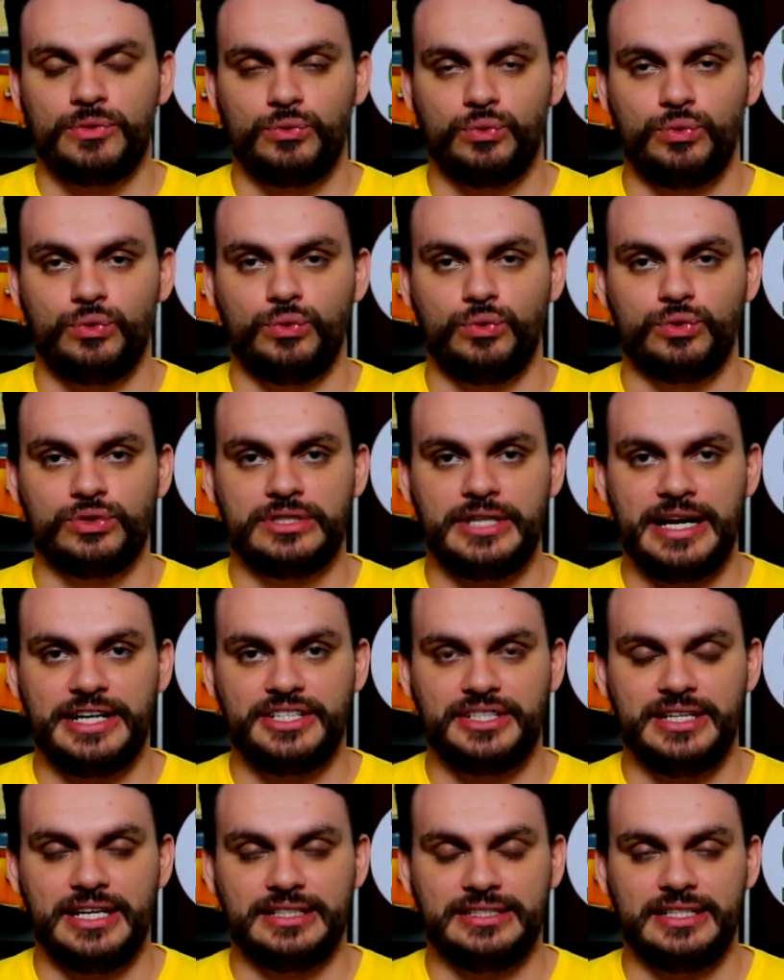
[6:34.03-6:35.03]
O, o
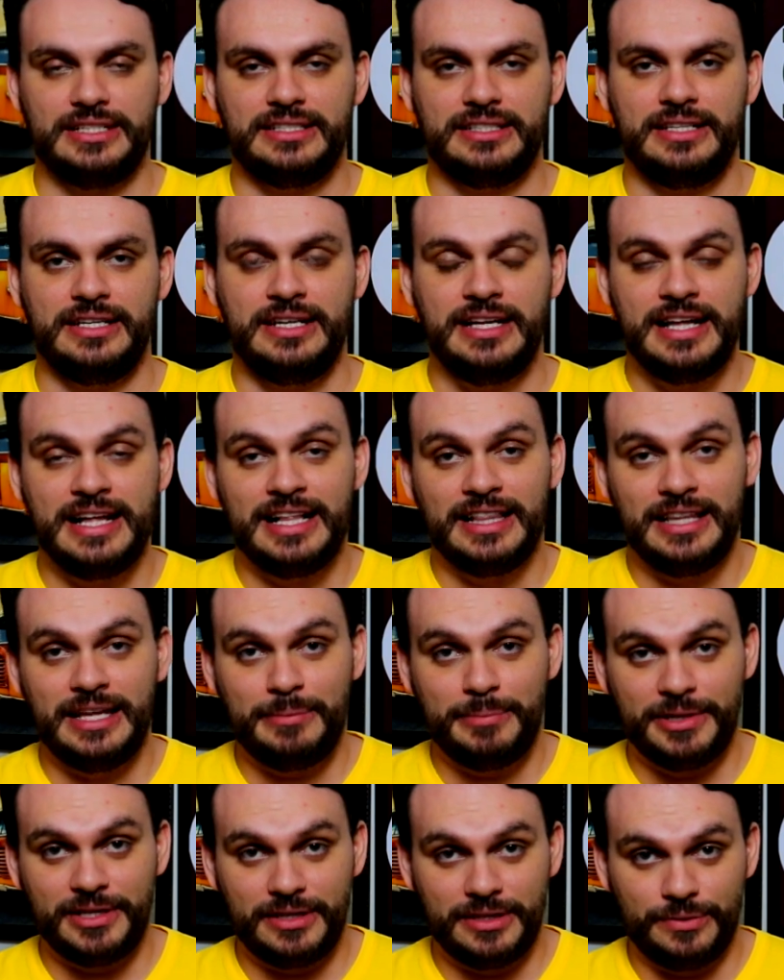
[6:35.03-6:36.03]
site da CZ.
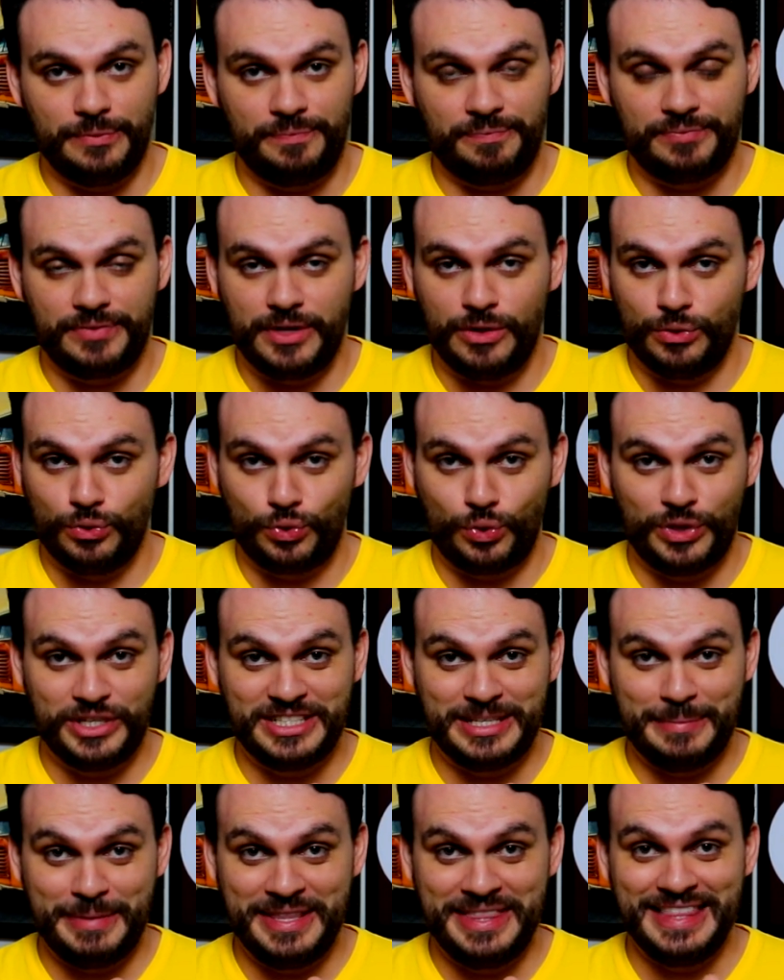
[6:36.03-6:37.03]
Lembrando, eu não estou
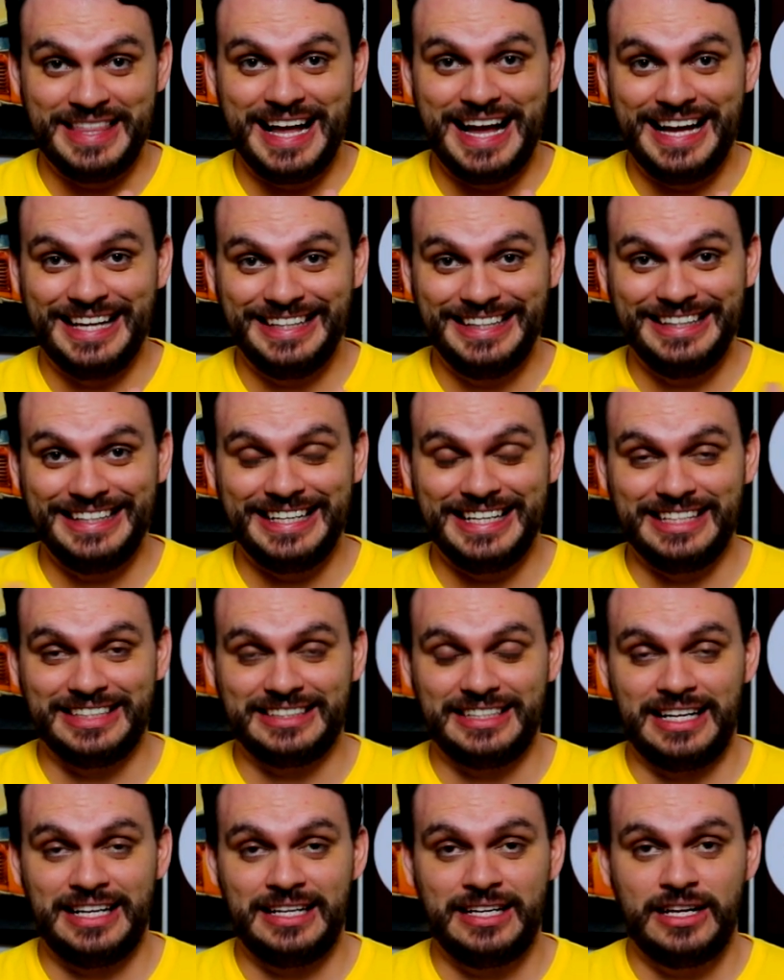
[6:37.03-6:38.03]
recebendo nada deles,
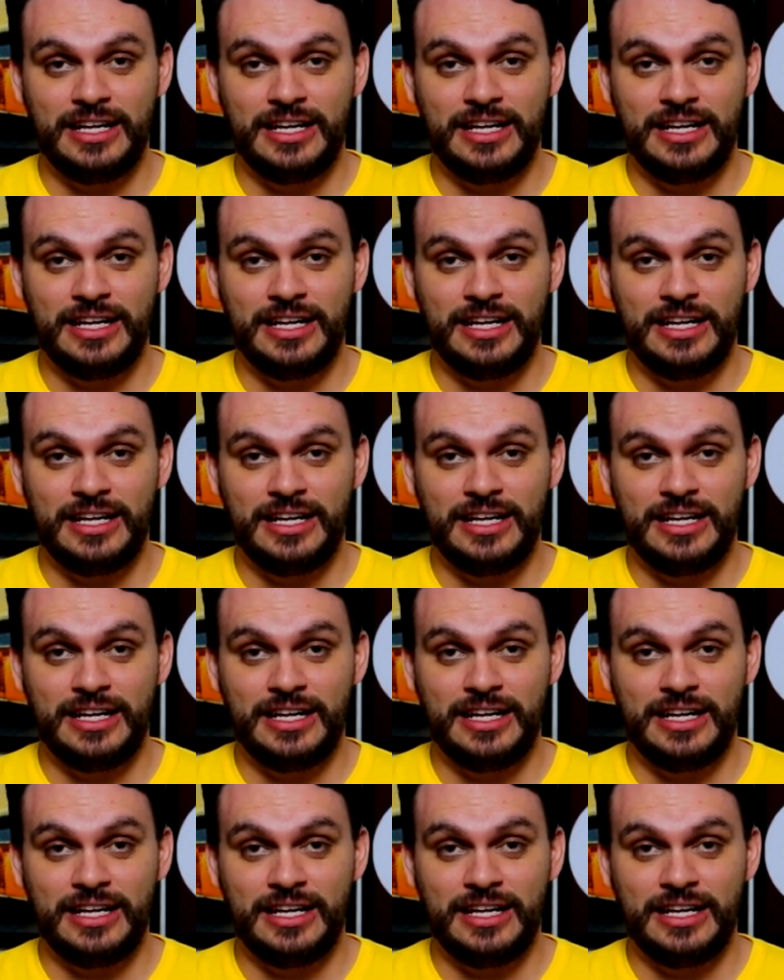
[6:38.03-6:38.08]
tá?